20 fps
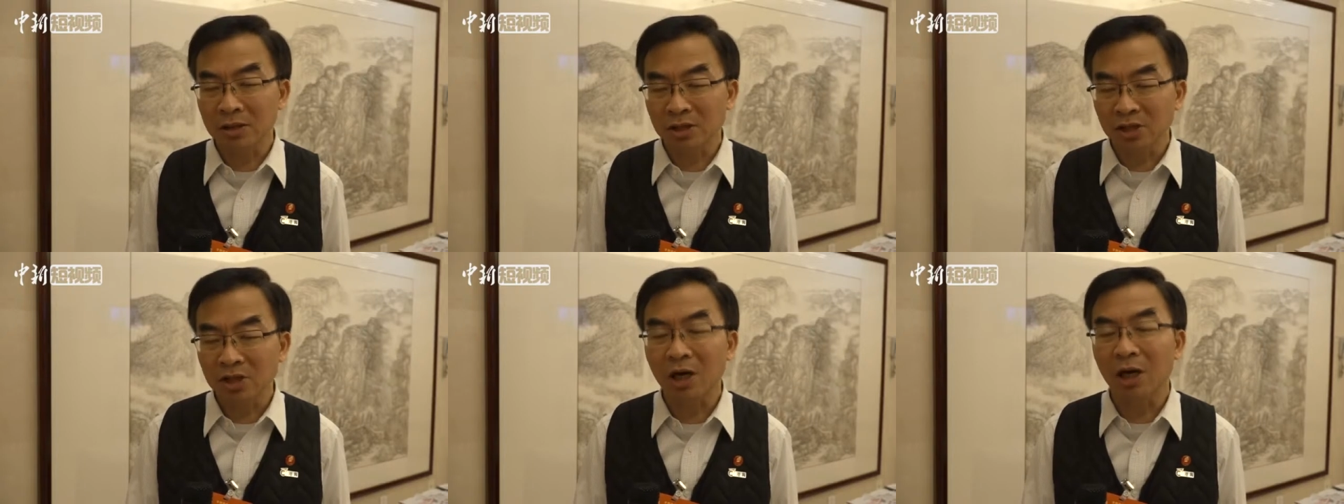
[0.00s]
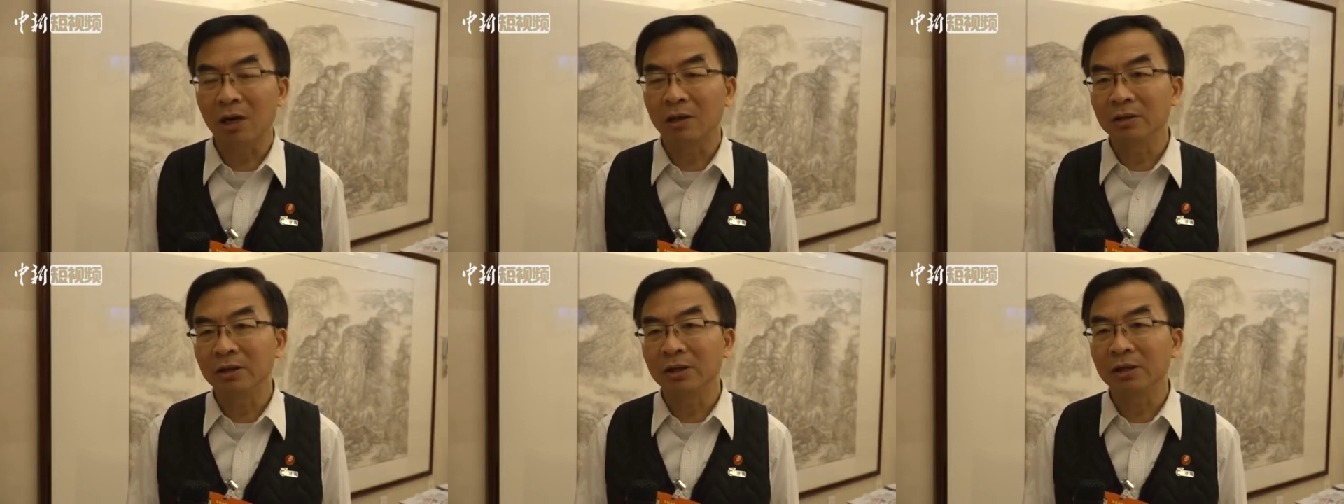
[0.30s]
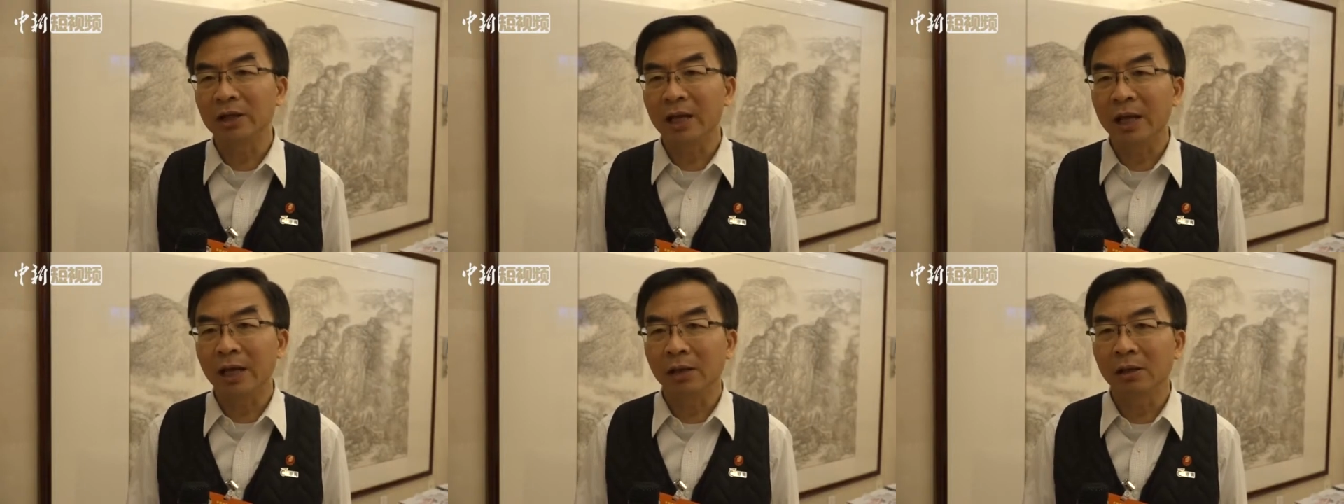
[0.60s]
少一
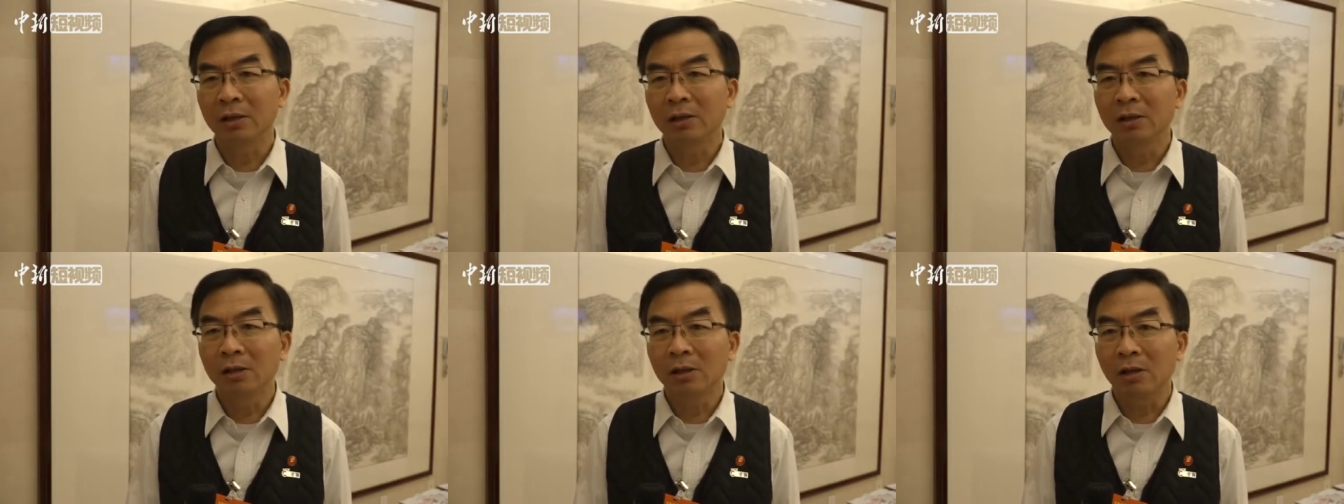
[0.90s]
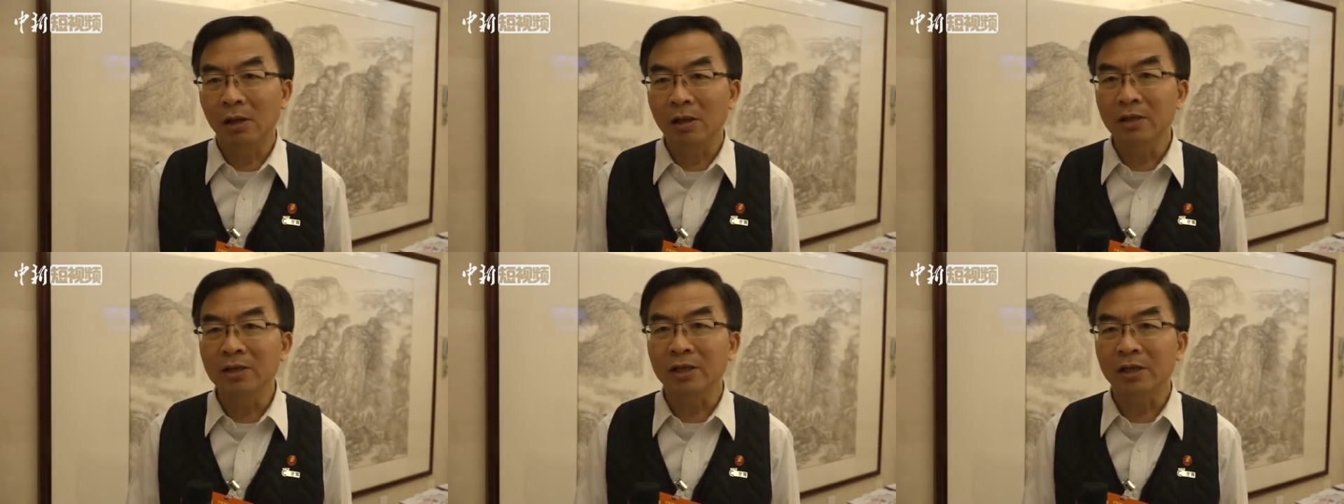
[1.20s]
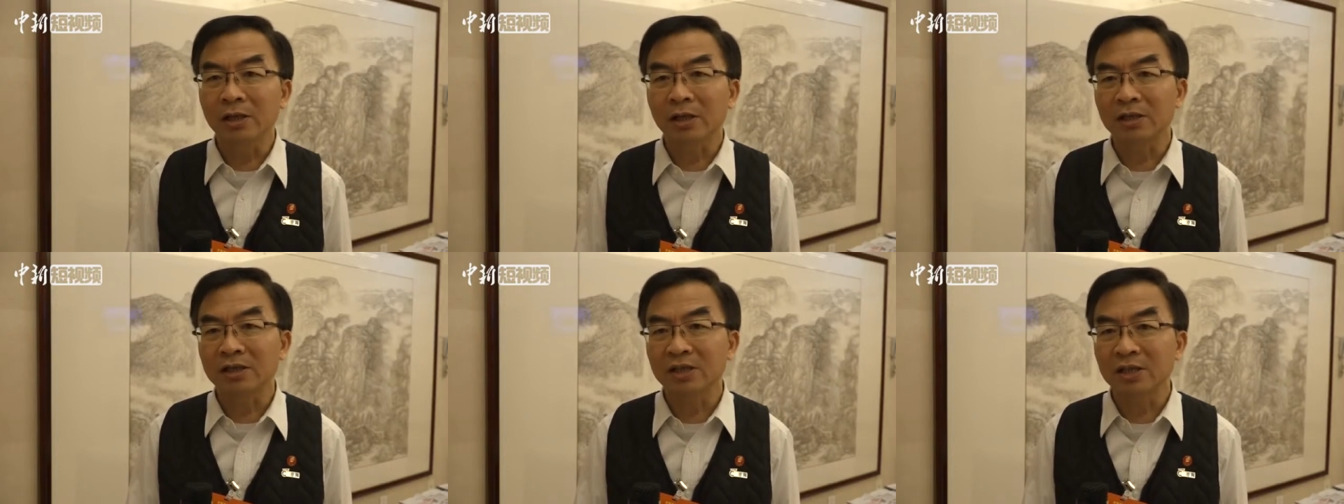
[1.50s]
点，而且
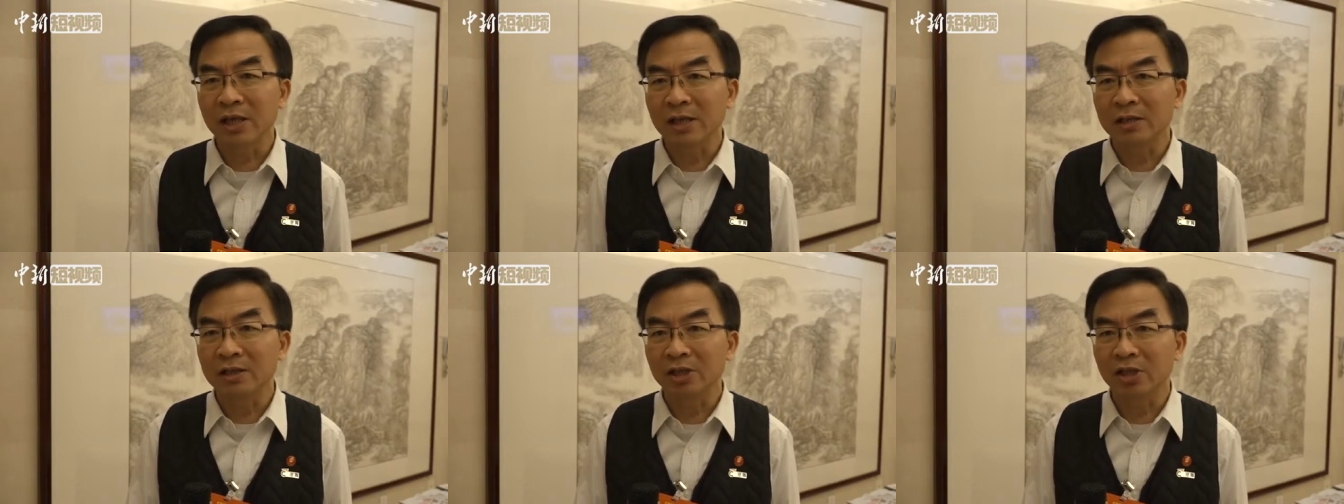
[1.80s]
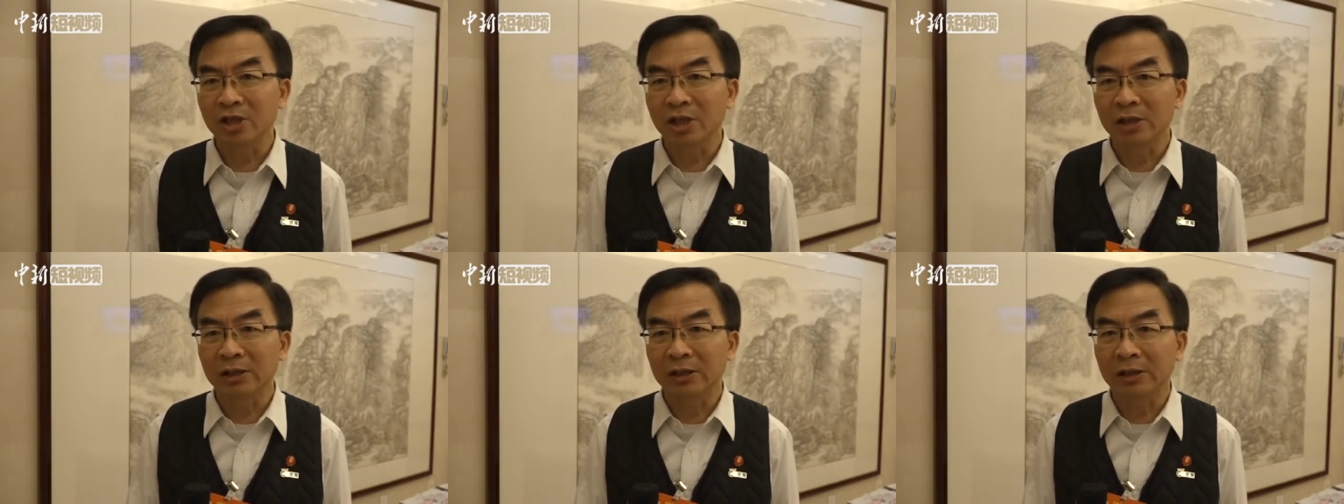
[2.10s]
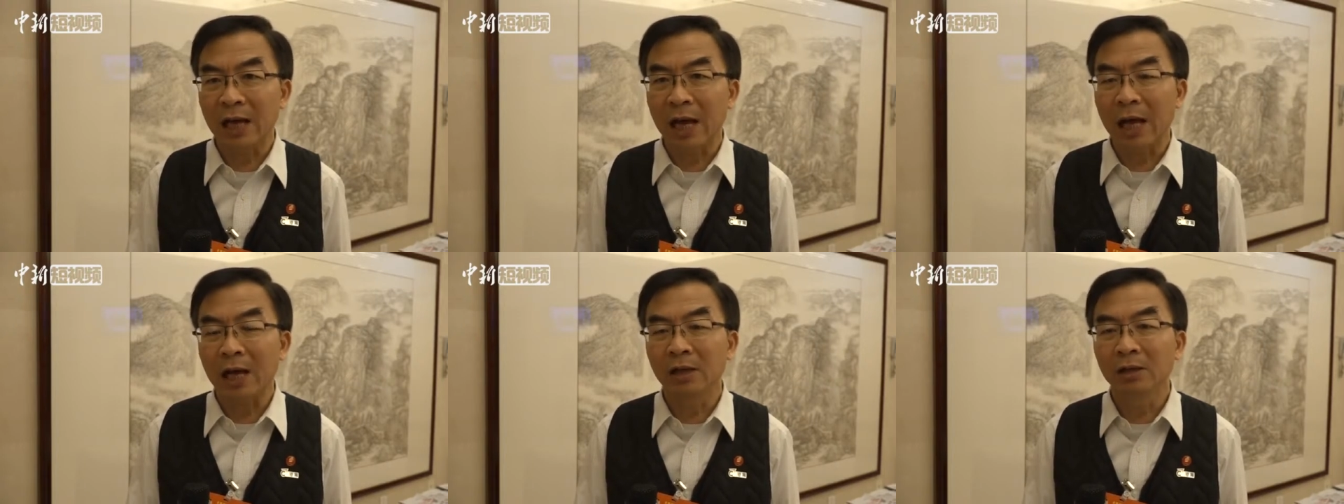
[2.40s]
这个限制很
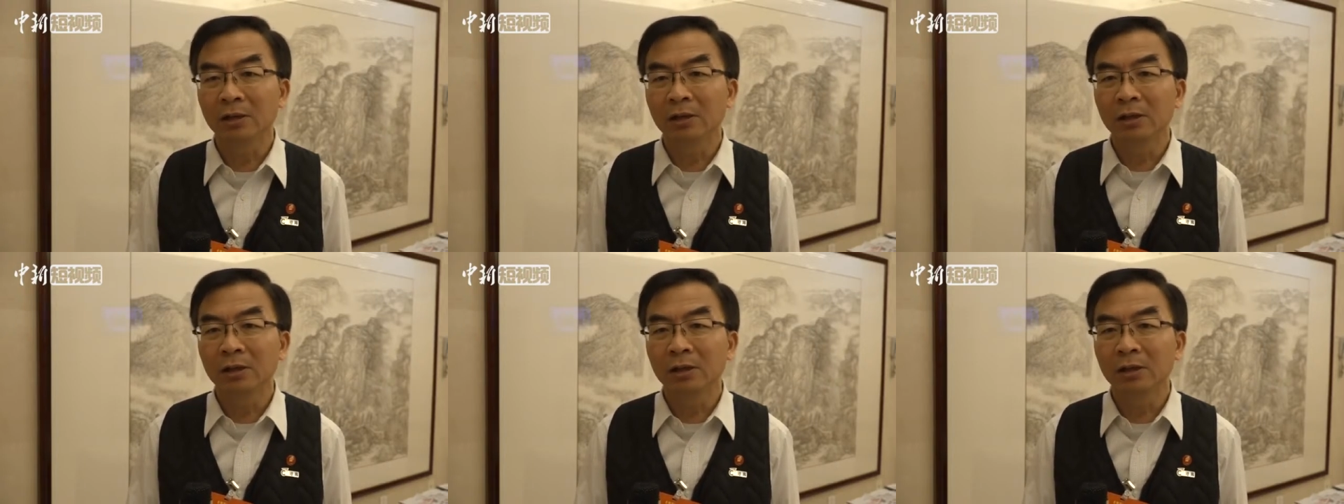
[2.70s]
大。